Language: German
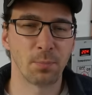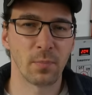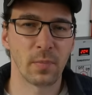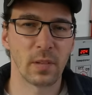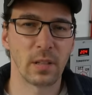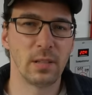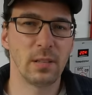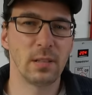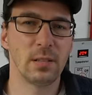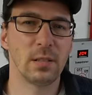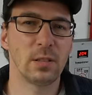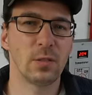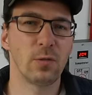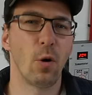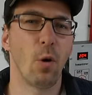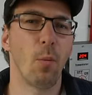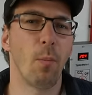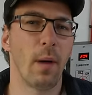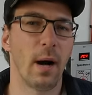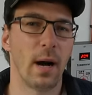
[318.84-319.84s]
dieses
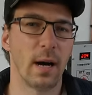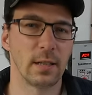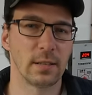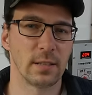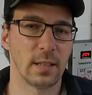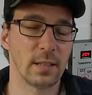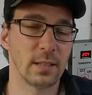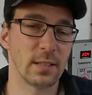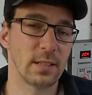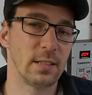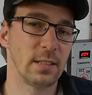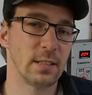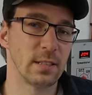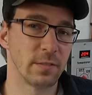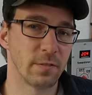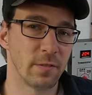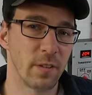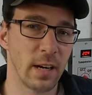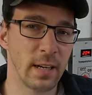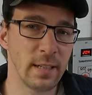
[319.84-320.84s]
Format? Hat es dir
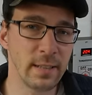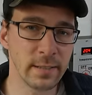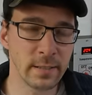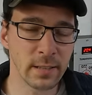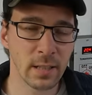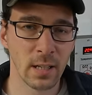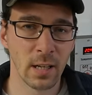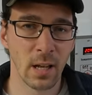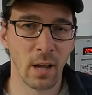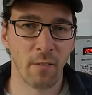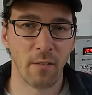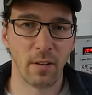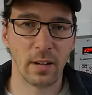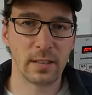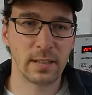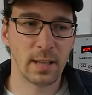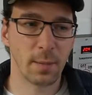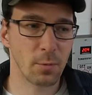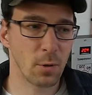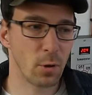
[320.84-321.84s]
gefallen?
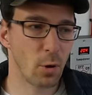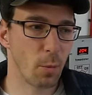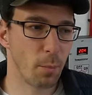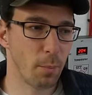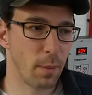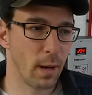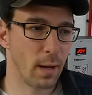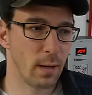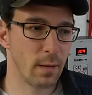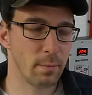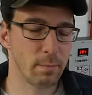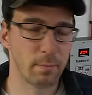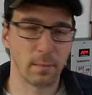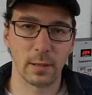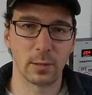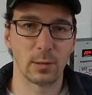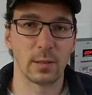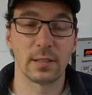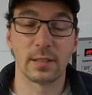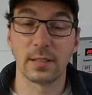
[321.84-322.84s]
Weil ich habe da noch ein paar,
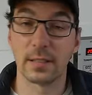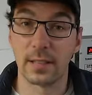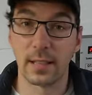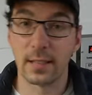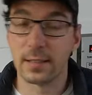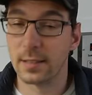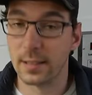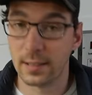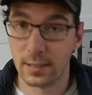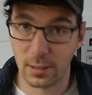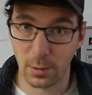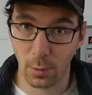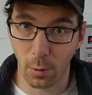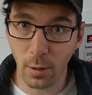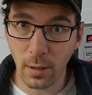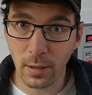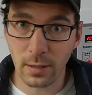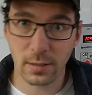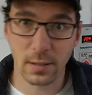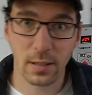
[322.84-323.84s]
also das ist jetzt nichts
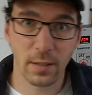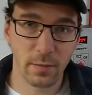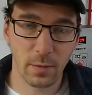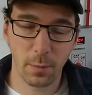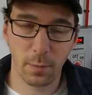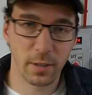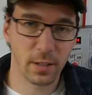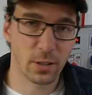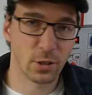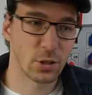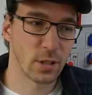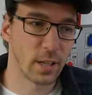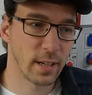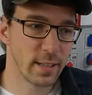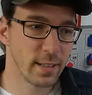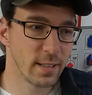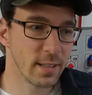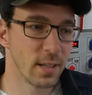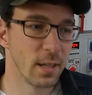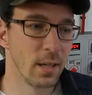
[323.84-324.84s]
Neues, ne, wie man das
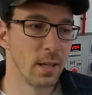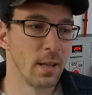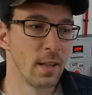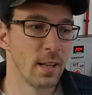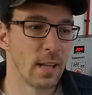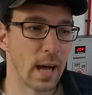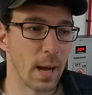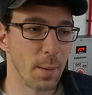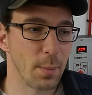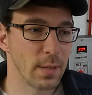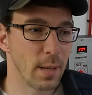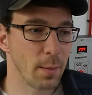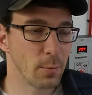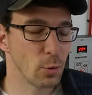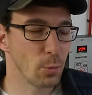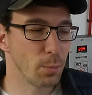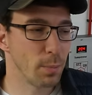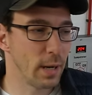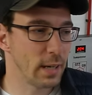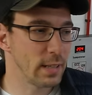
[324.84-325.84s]
schneidet, aber ich habe
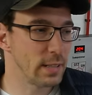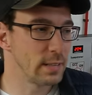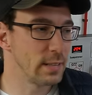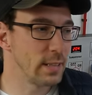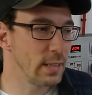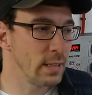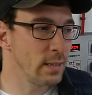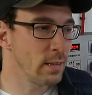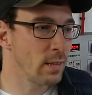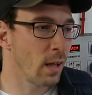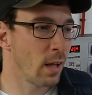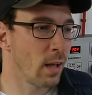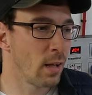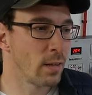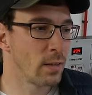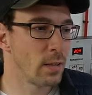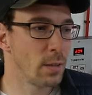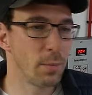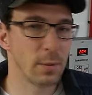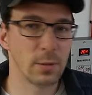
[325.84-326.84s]
so ein paar Ideen,
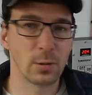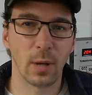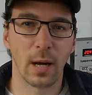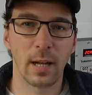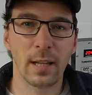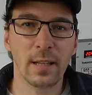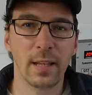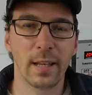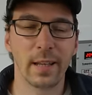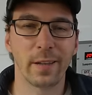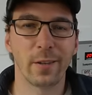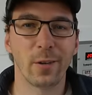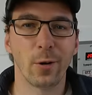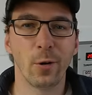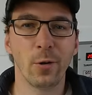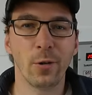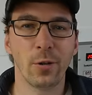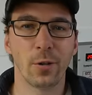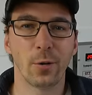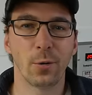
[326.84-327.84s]
die man so angehen
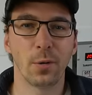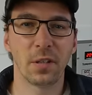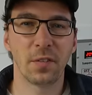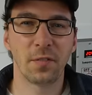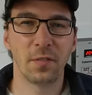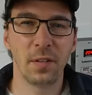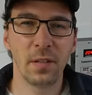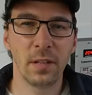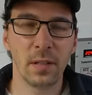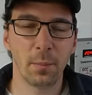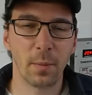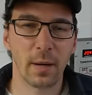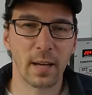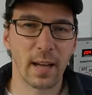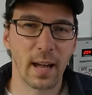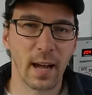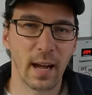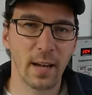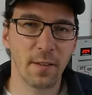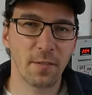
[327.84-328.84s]
könnte. Und ich finde, man
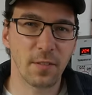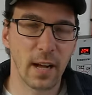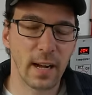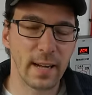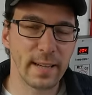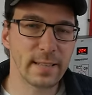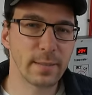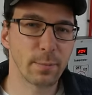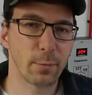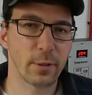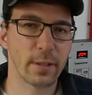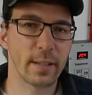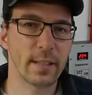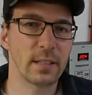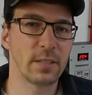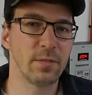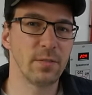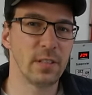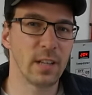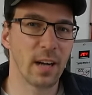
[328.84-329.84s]
greift alte
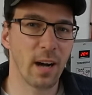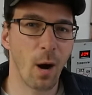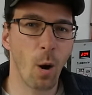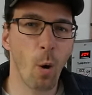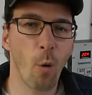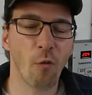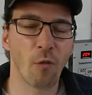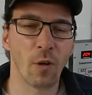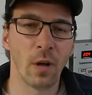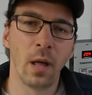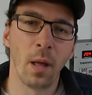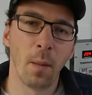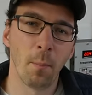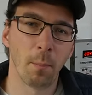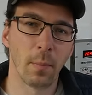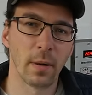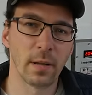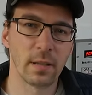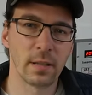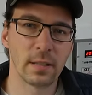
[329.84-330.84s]
Projekte wieder auf.
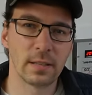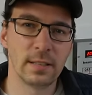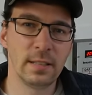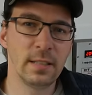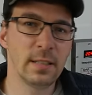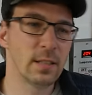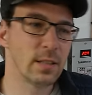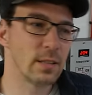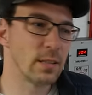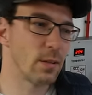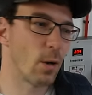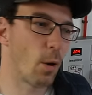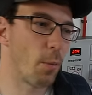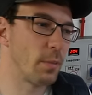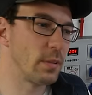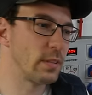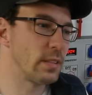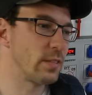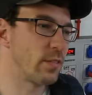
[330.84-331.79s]
Man sieht, ob man sich